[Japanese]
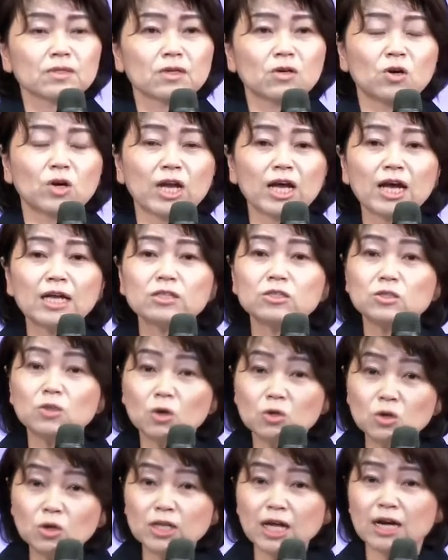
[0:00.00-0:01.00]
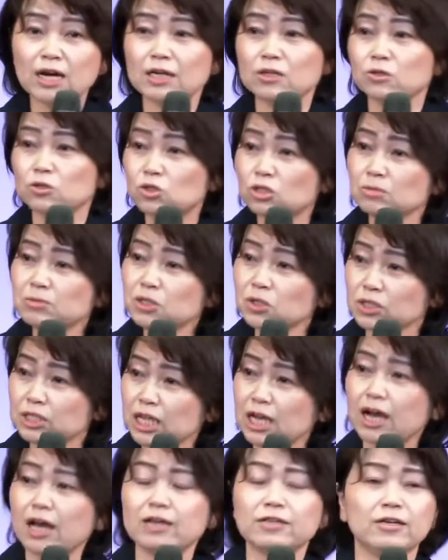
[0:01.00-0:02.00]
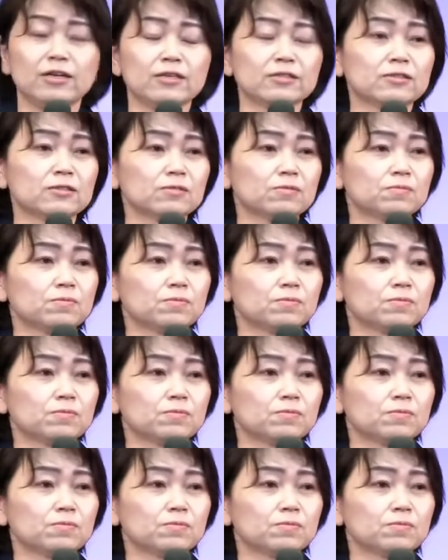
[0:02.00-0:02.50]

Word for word: これが世の中の罪の世界です。